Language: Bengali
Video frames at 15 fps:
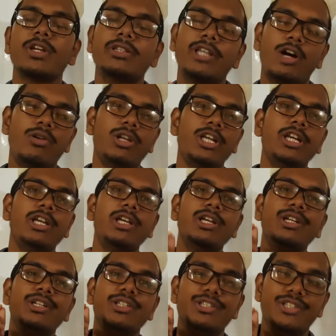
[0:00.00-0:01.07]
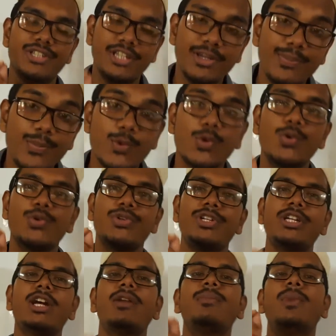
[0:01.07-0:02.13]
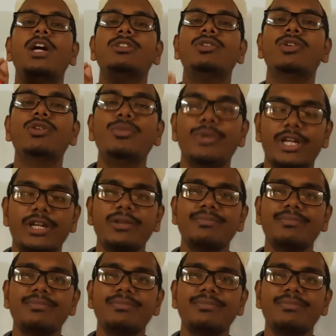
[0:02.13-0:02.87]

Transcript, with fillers: তাহলে যে প্রক্রিয়ার মাধ্যমে